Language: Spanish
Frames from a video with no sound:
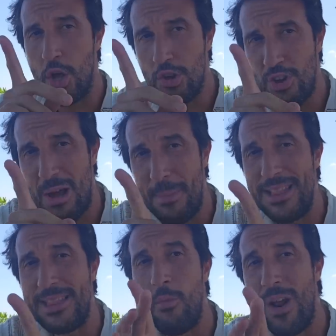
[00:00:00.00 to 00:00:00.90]
No
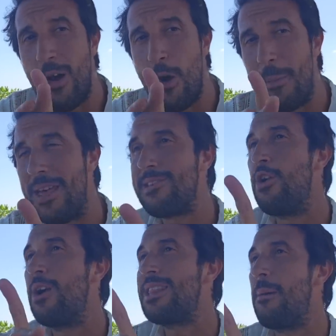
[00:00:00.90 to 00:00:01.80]
solamente buena comida, sino
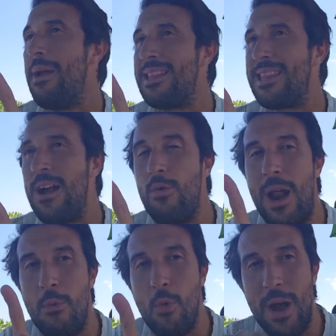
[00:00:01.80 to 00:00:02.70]
que también está en una
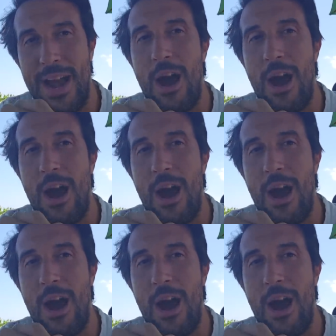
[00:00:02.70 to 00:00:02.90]
buena